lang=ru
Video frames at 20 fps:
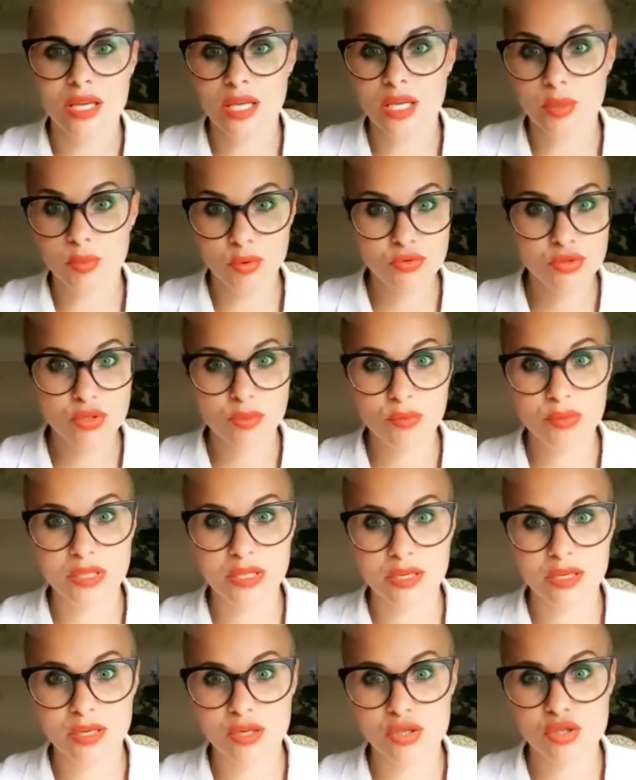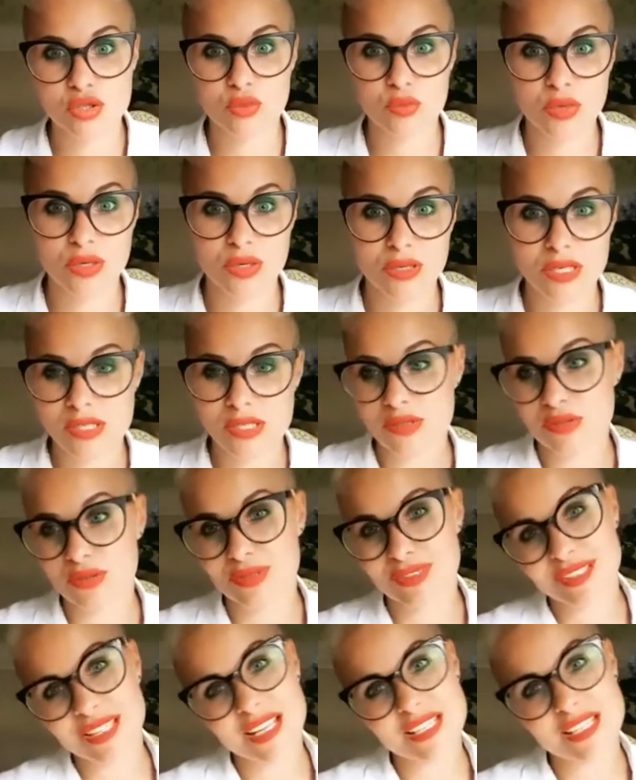Ему все было хорошо. Он мог говорить, что
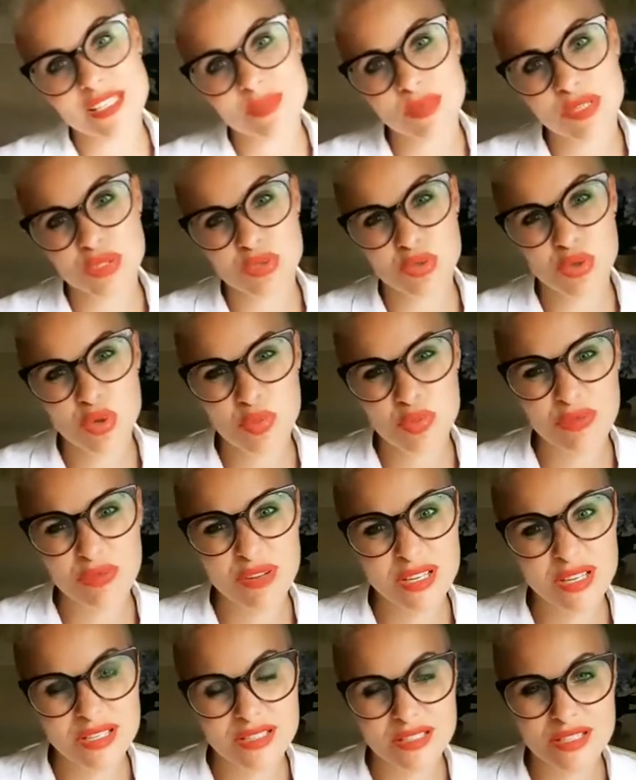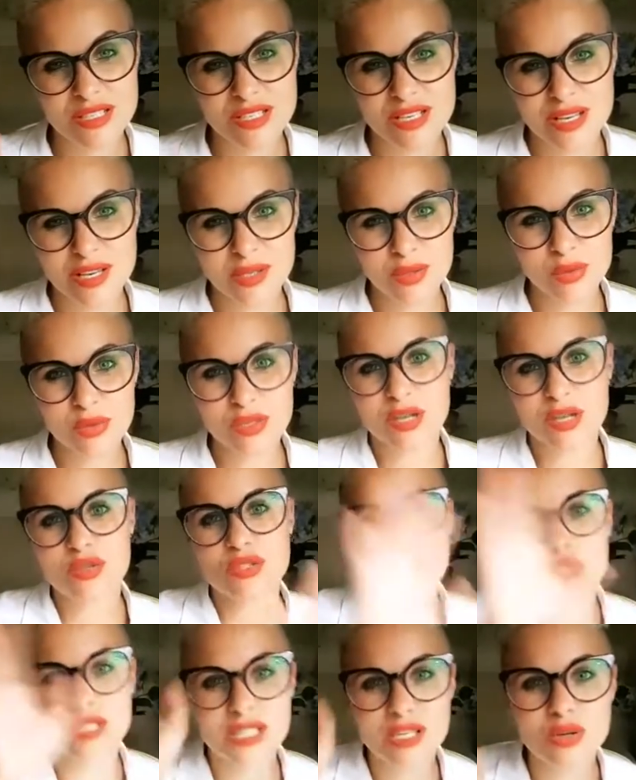ты так себе скромно выглядишь. Ну,
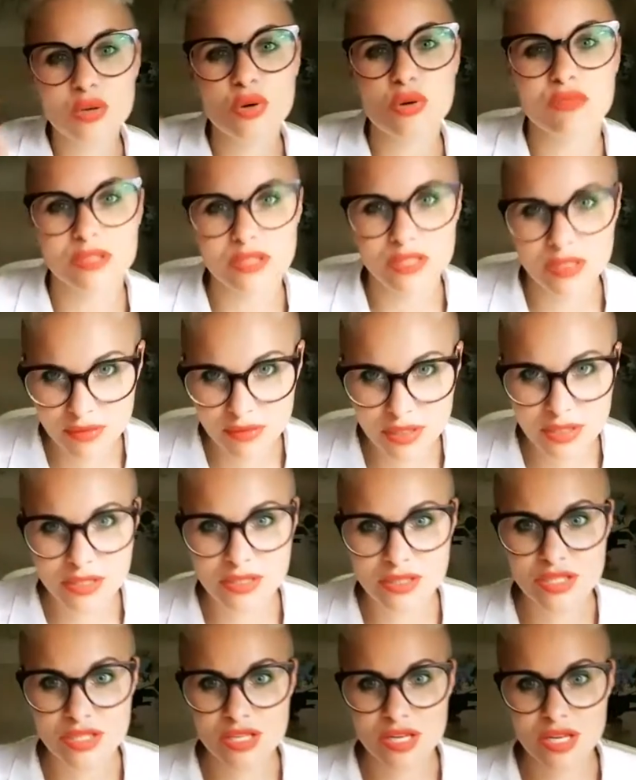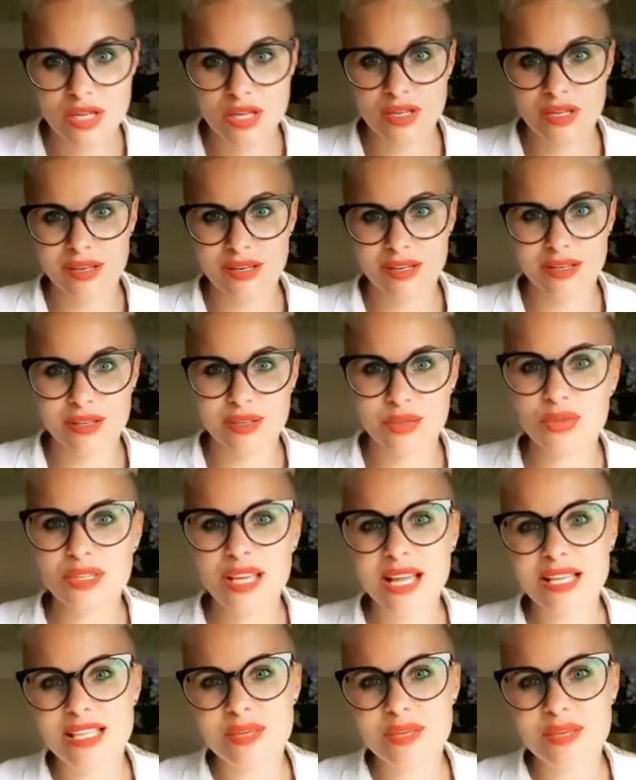короче, херово ты выглядишь. Э, Но ну, я